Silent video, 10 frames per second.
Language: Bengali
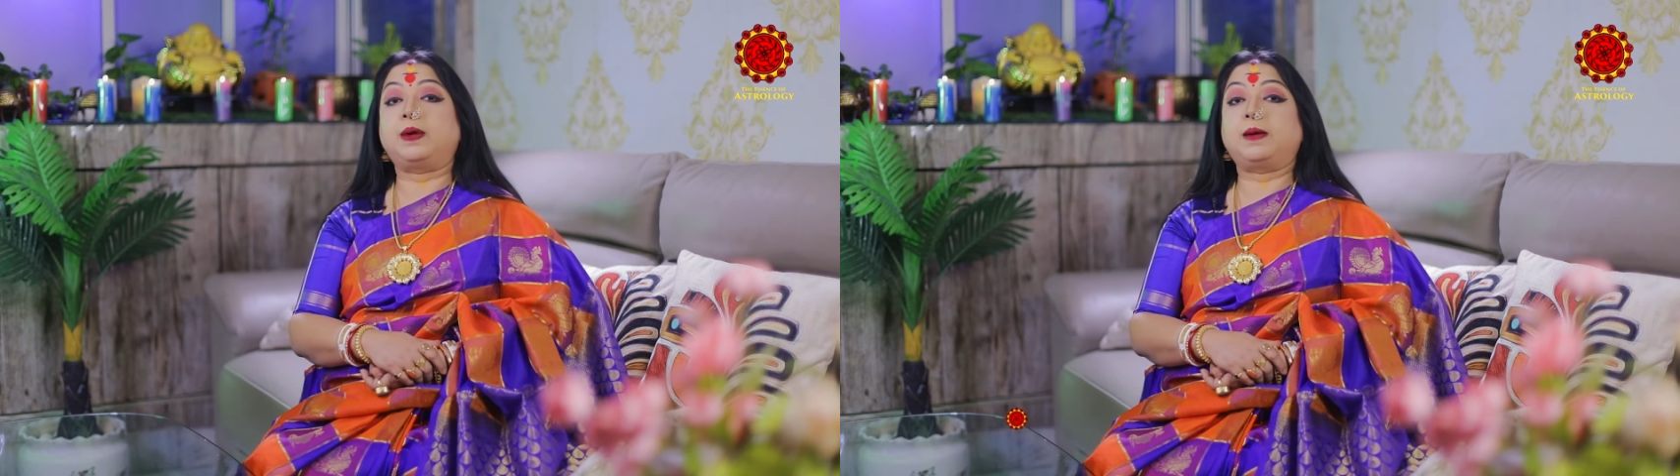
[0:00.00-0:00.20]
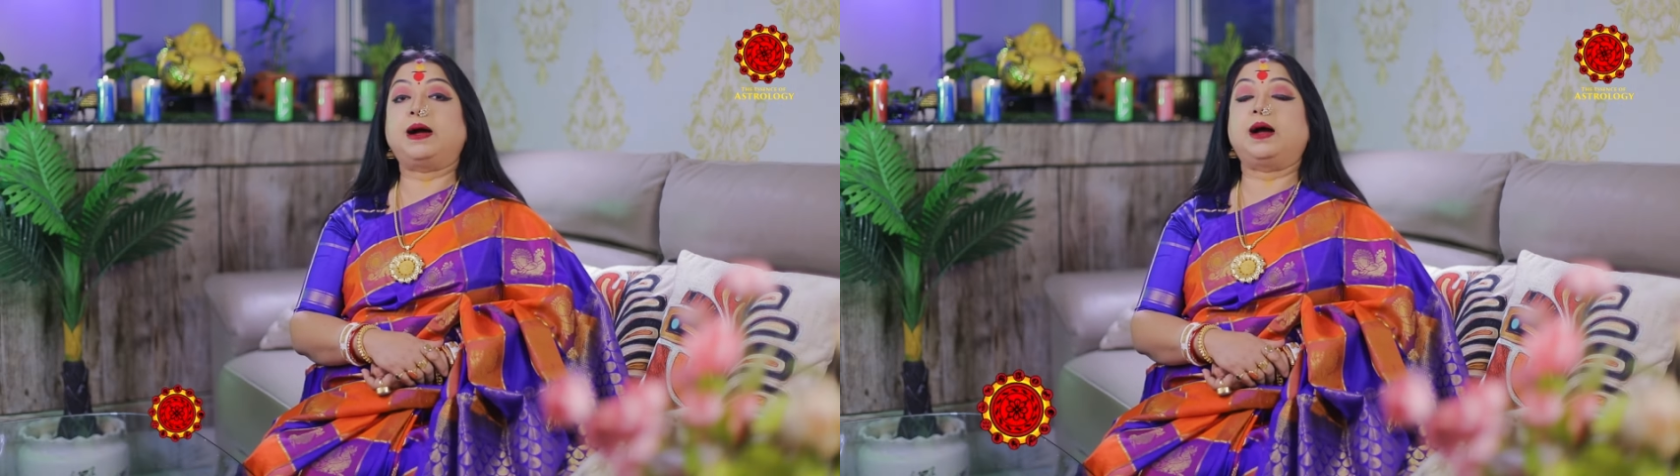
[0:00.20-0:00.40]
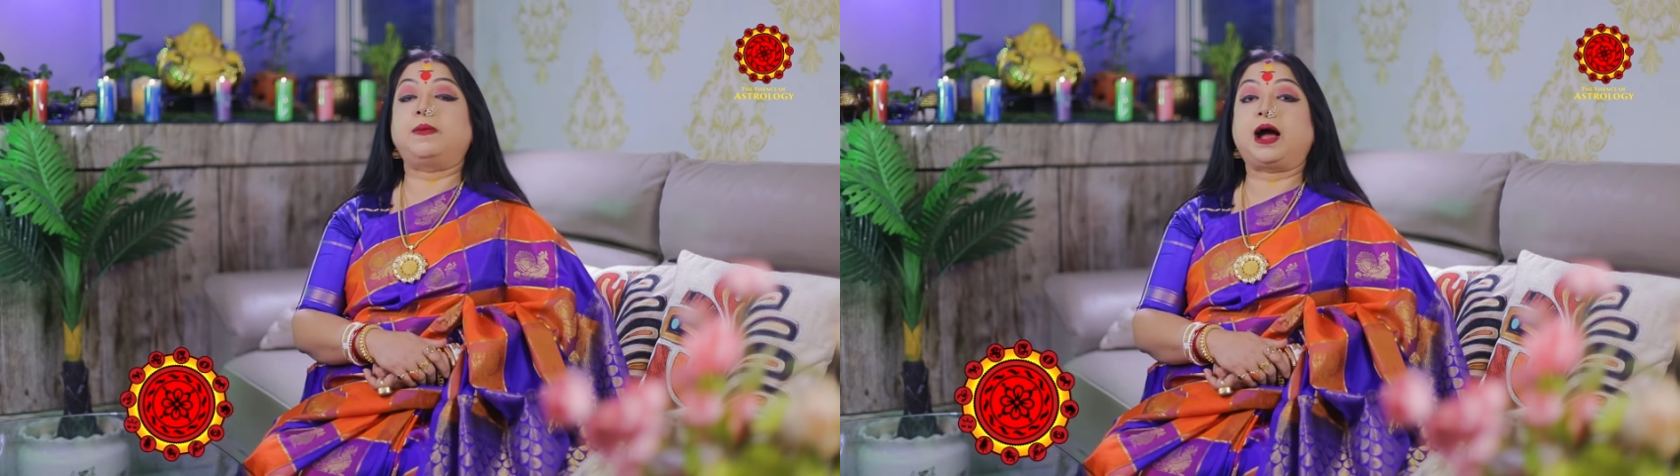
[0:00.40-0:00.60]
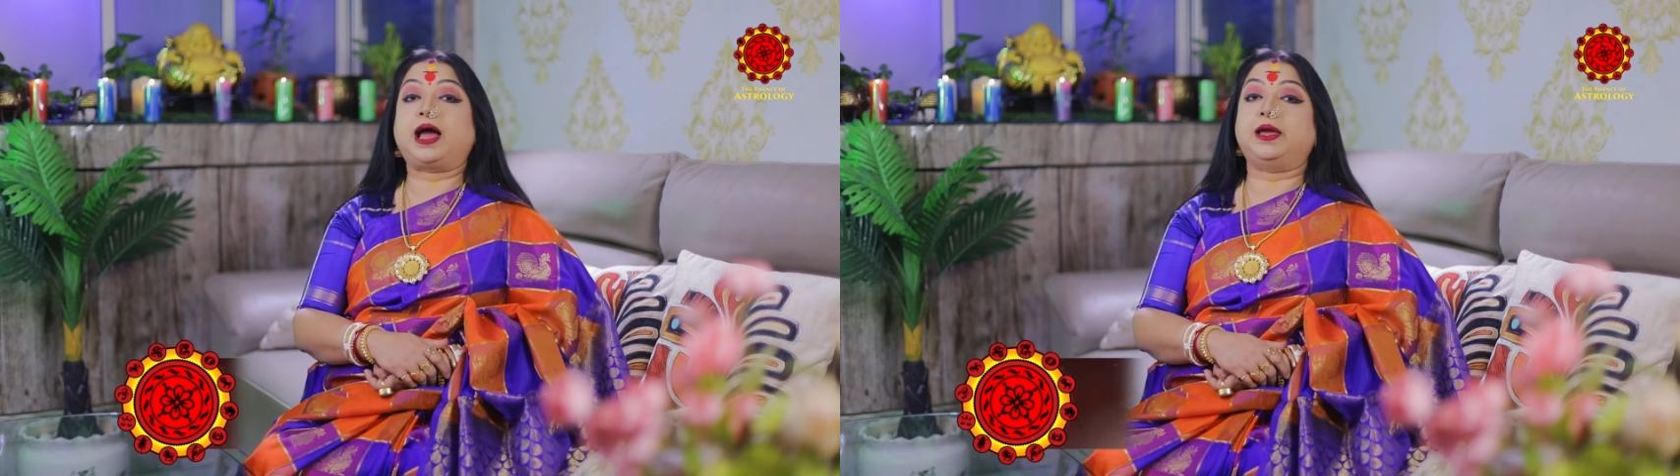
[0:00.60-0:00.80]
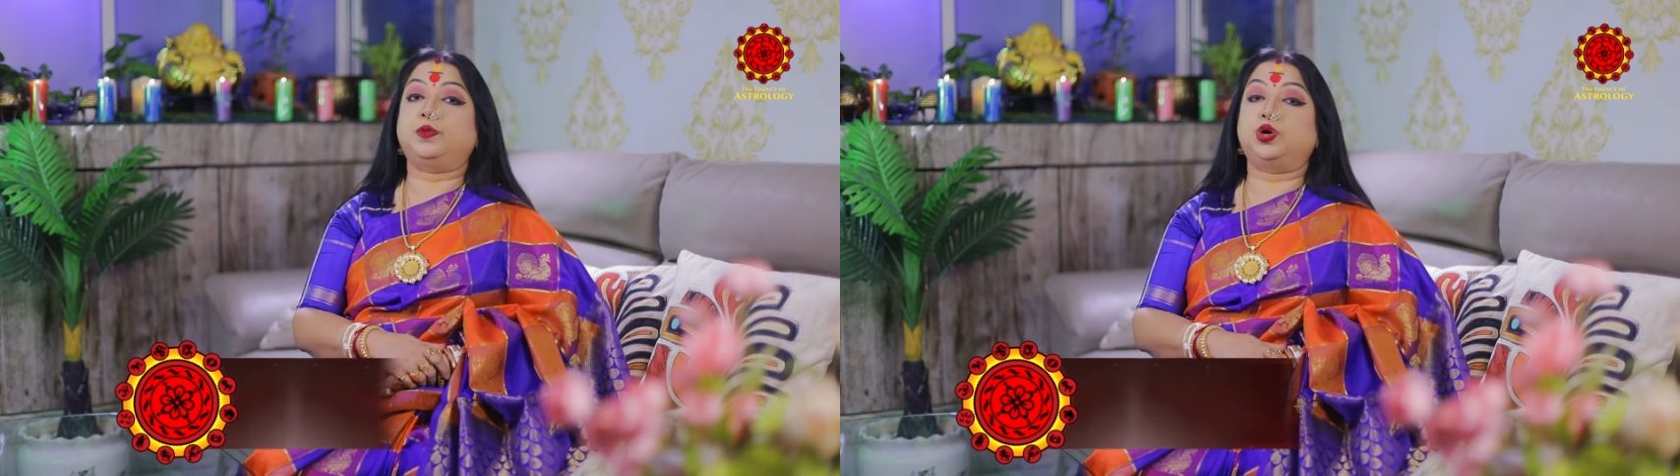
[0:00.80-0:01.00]
বাবা
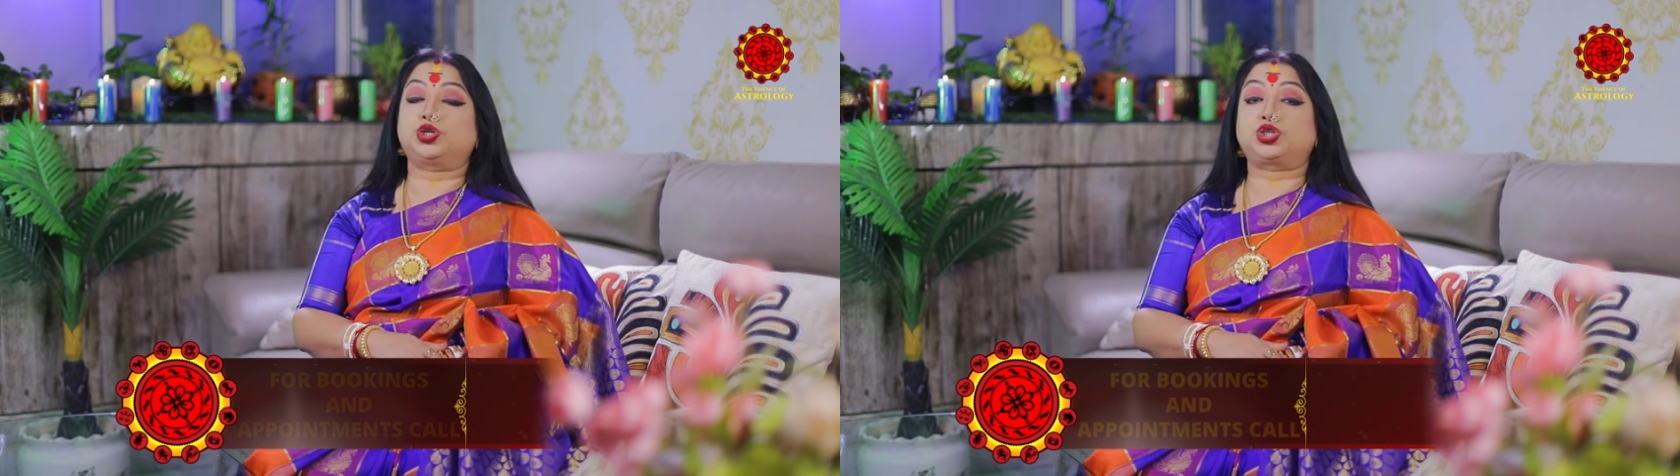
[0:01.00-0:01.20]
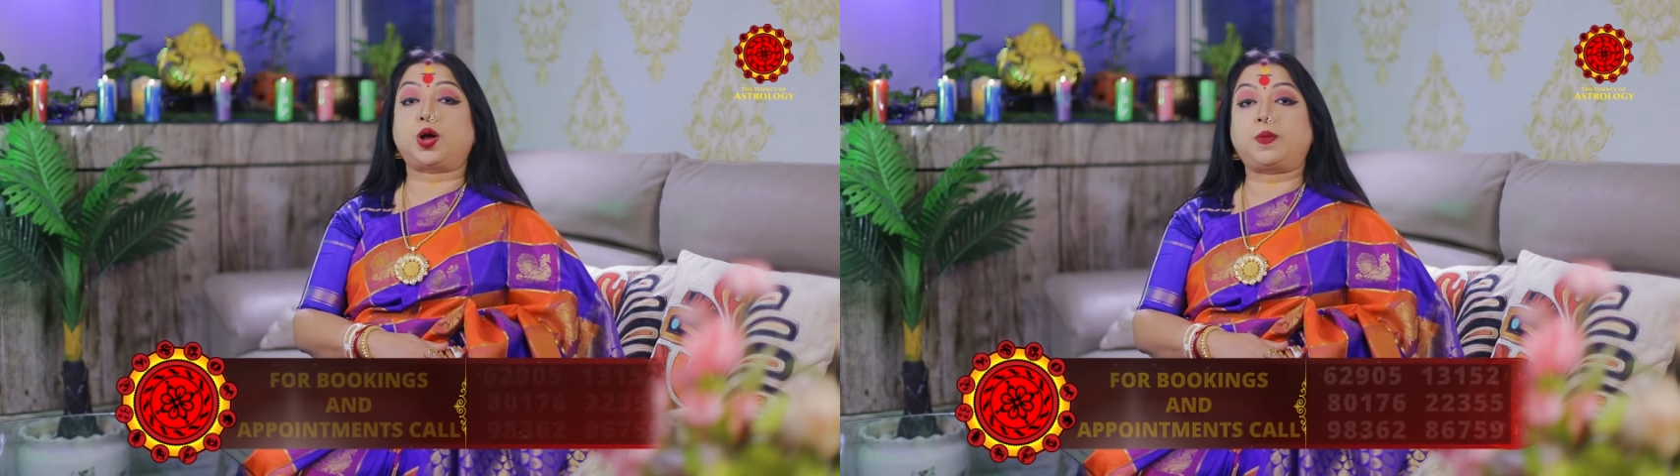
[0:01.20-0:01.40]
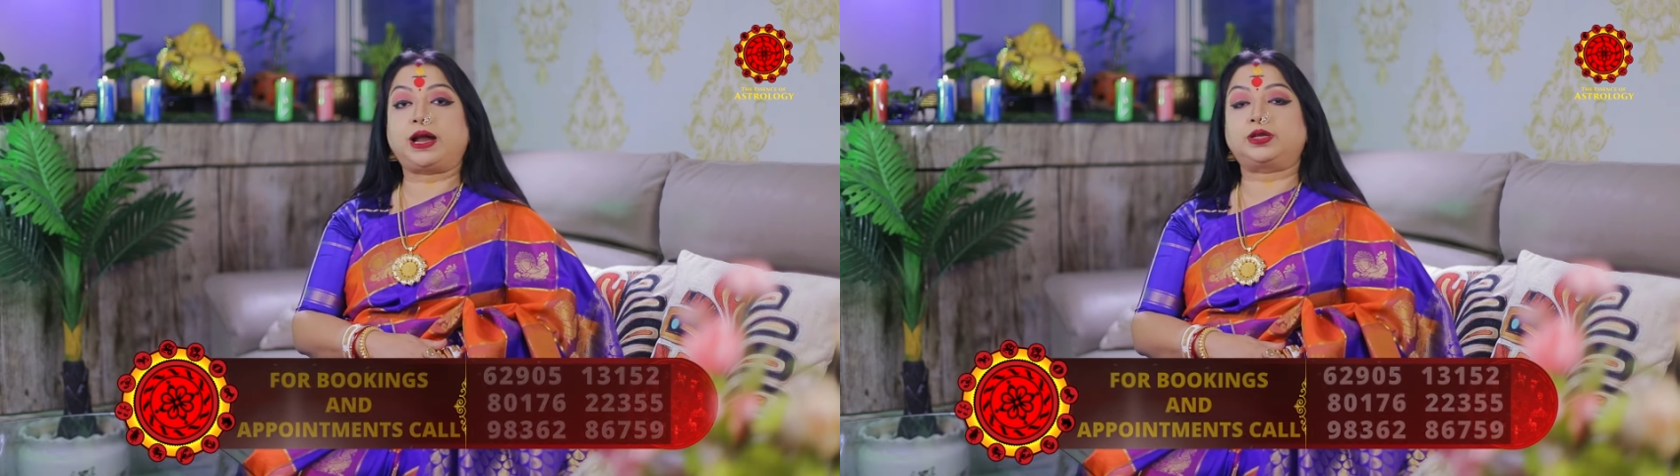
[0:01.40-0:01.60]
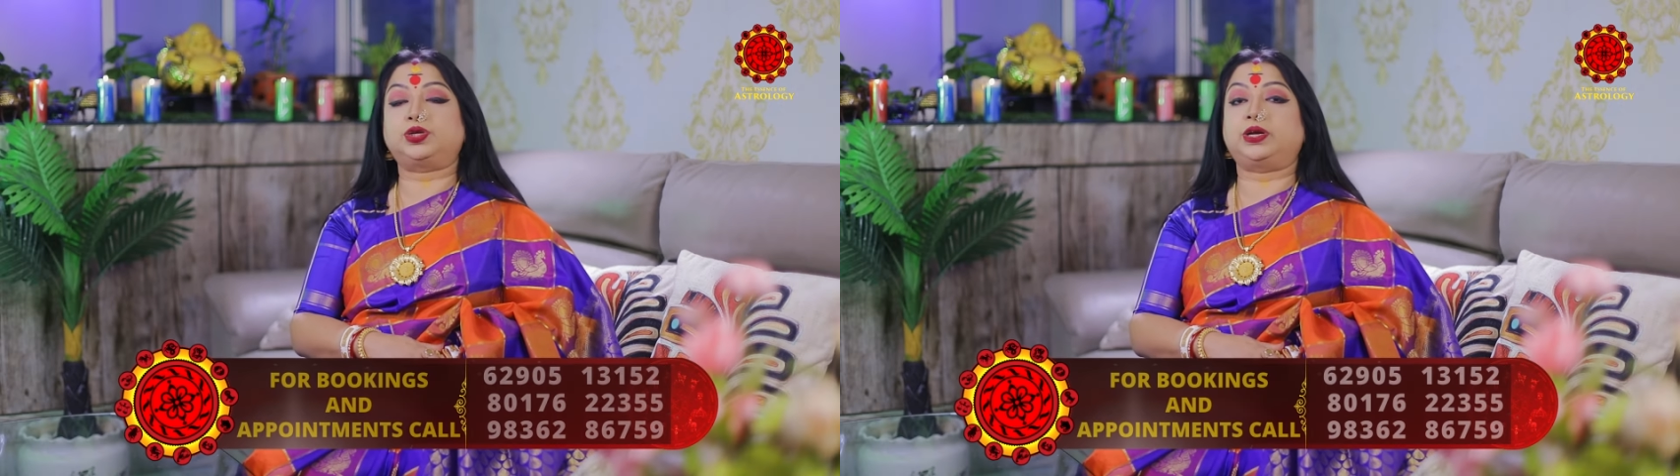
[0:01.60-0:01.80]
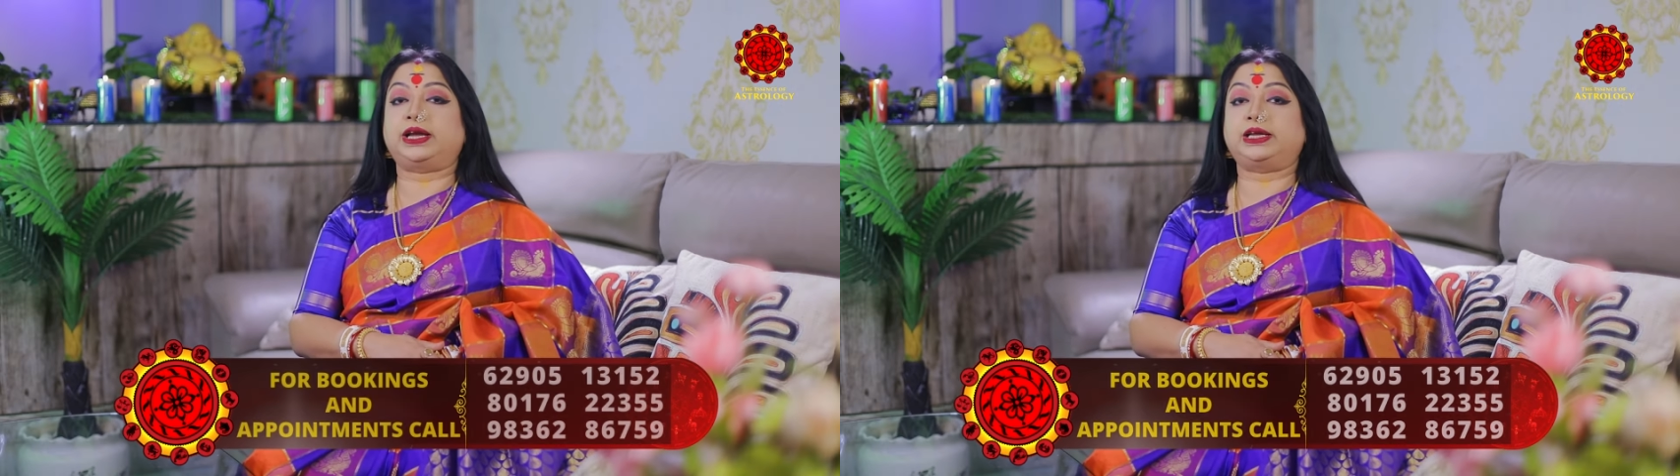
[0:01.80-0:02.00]
ভাই বোন সবার
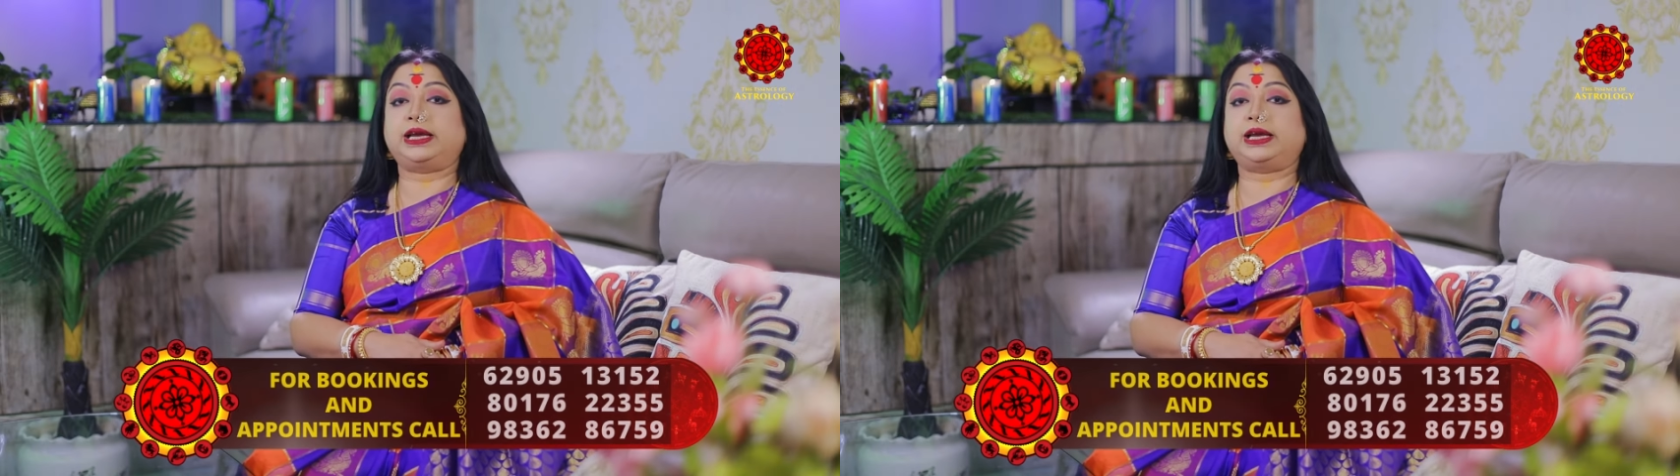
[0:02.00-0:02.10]
জন্য